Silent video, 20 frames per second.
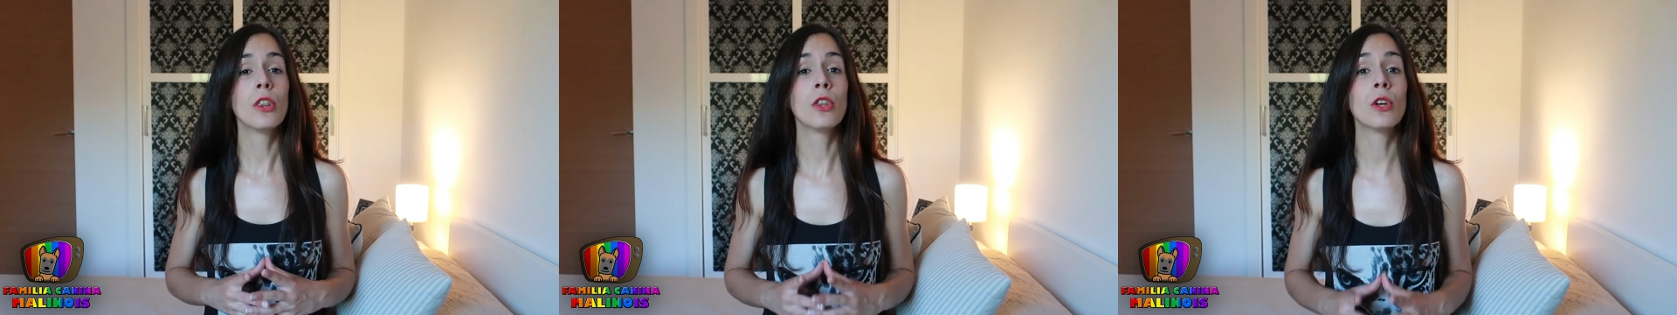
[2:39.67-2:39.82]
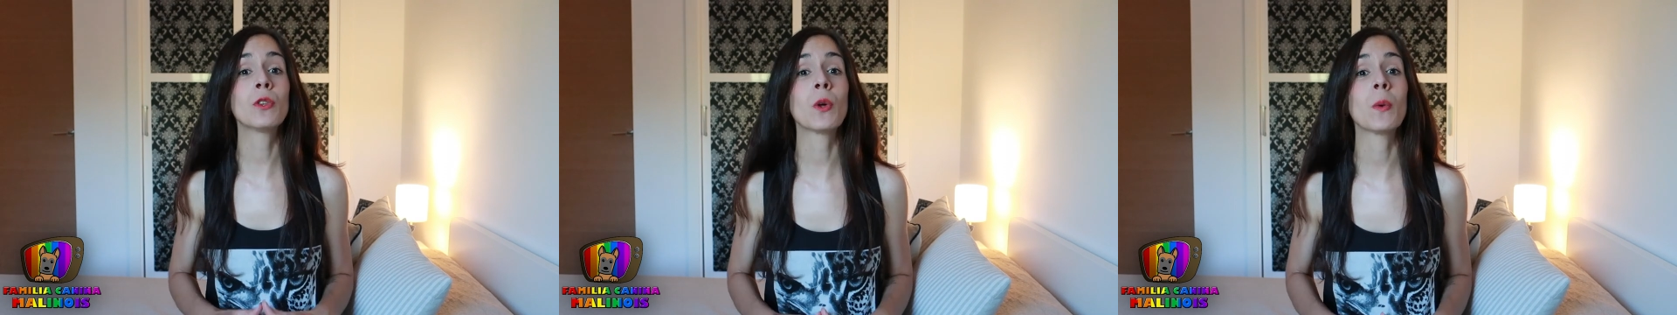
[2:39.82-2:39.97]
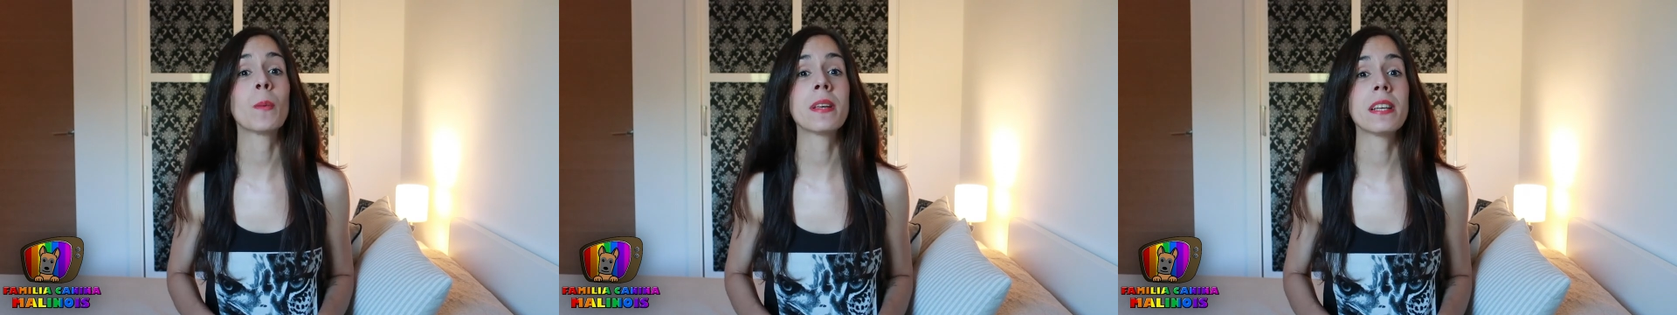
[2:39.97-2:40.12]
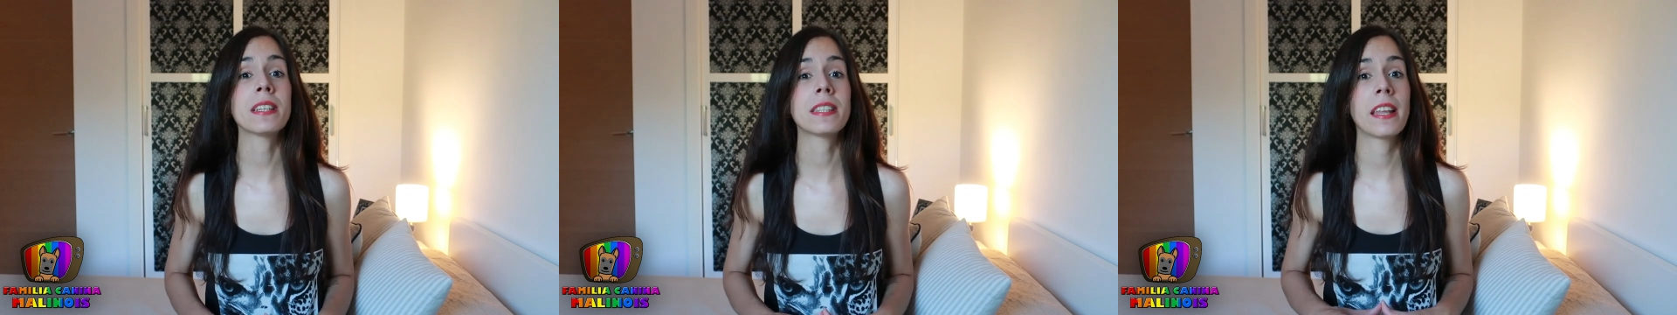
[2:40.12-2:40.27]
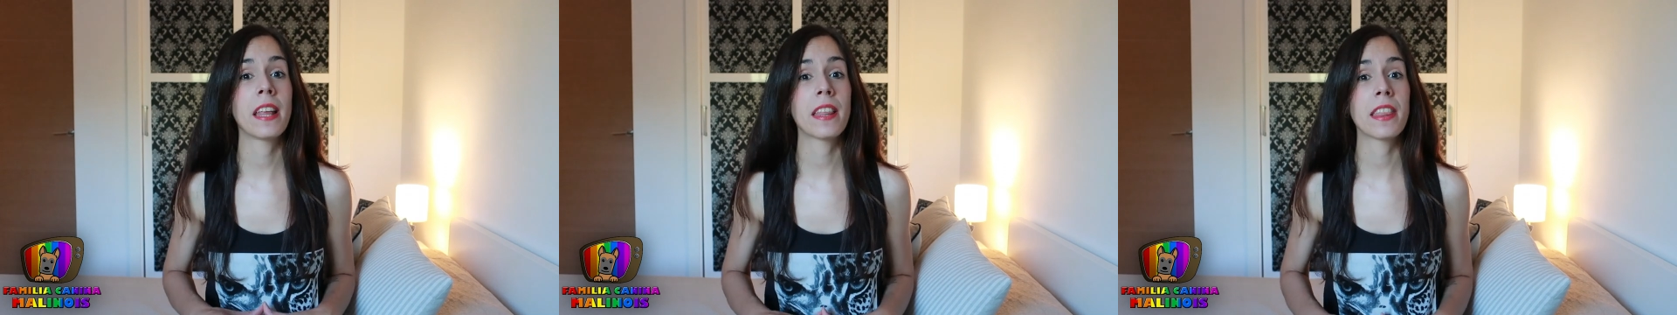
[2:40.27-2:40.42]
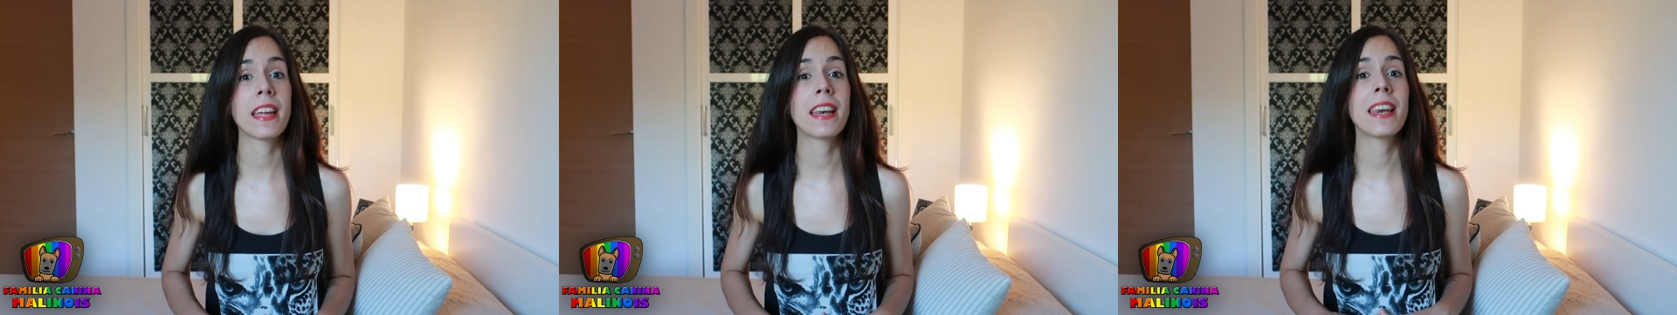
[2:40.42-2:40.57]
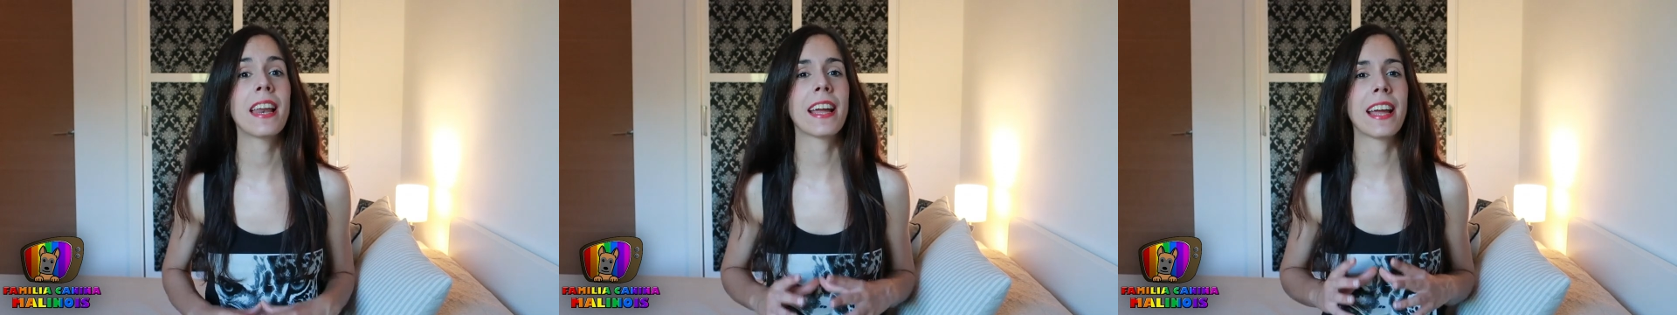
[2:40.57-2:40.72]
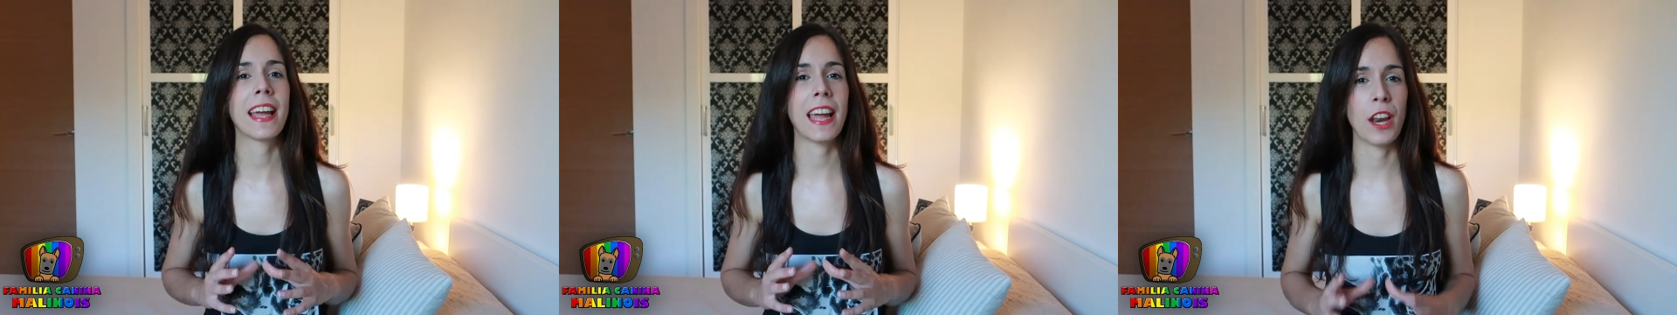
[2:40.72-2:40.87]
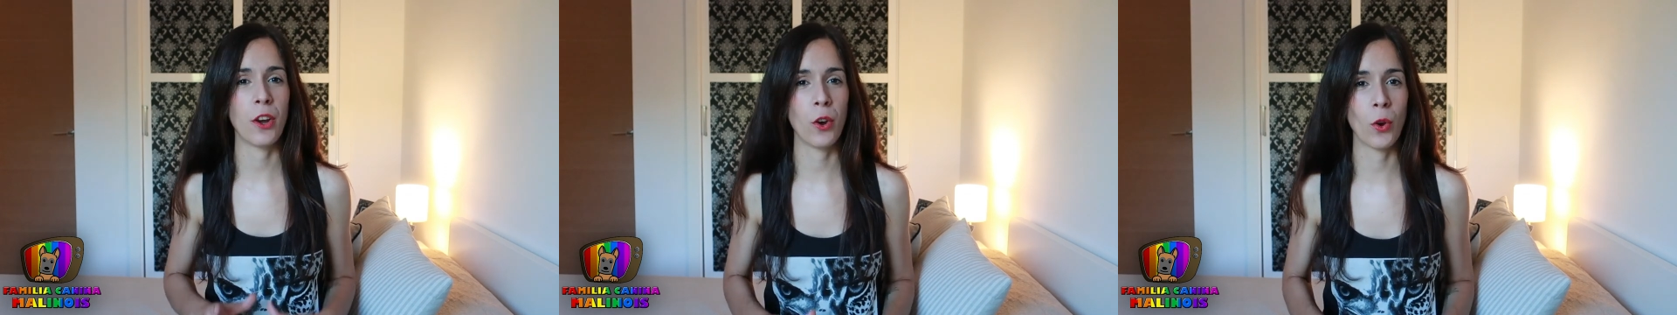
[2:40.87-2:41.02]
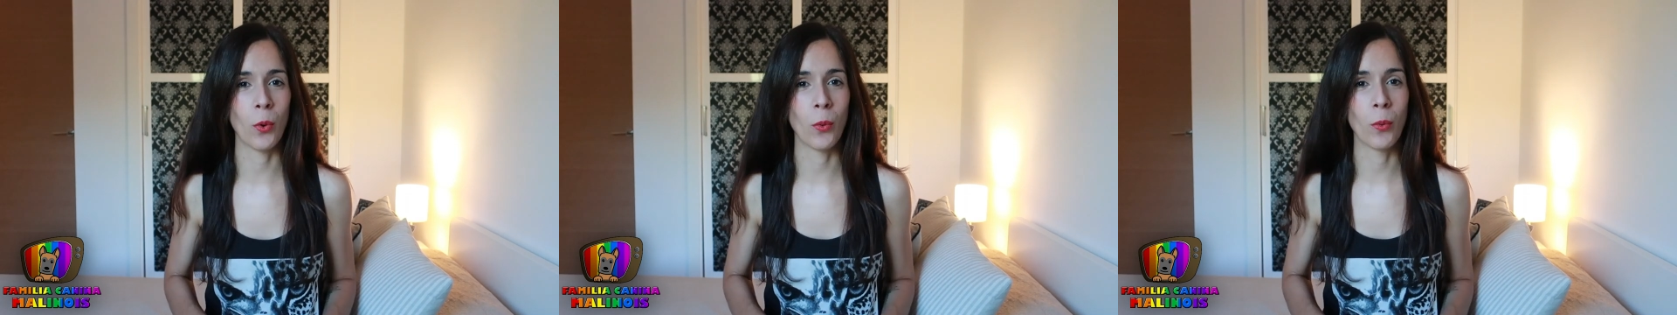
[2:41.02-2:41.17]
no te olvides de decirle
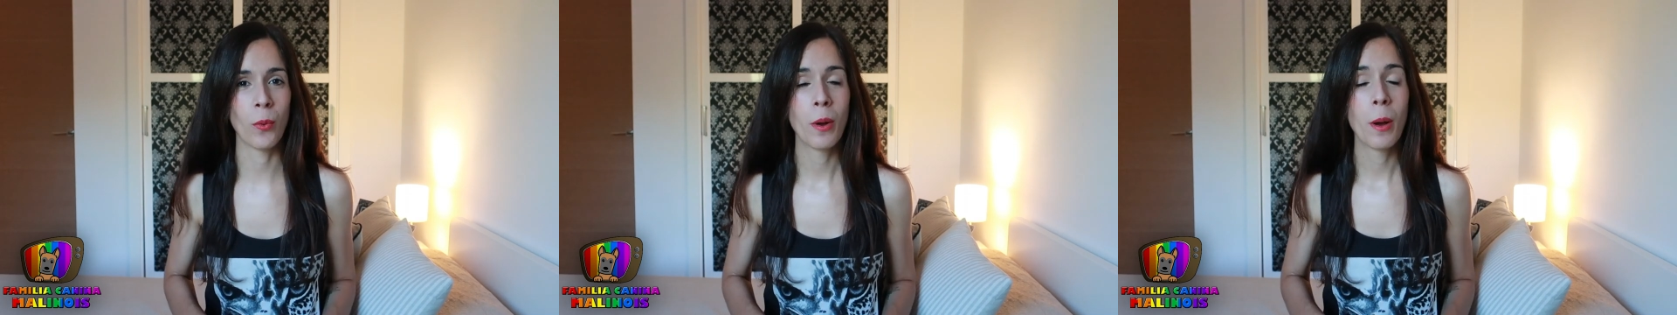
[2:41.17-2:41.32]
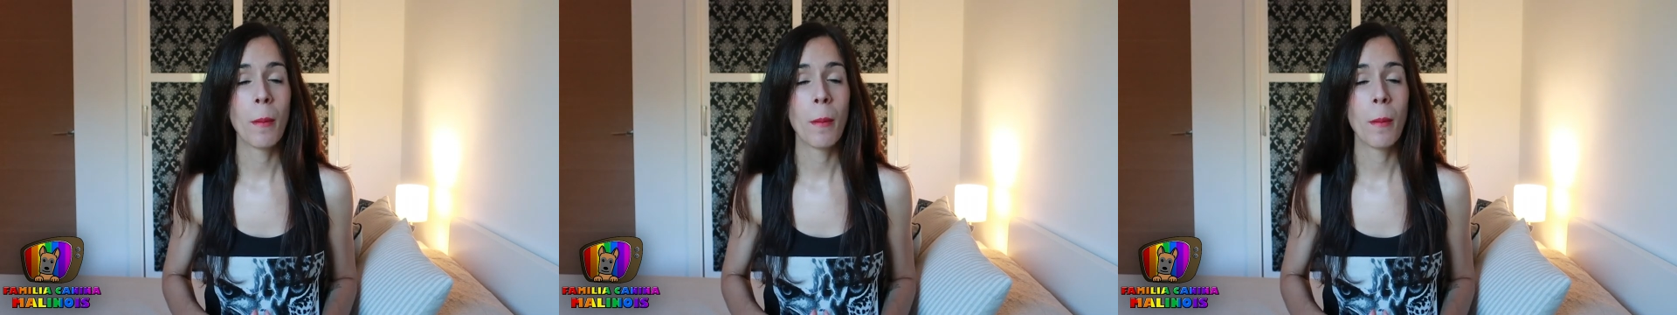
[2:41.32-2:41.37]
que no,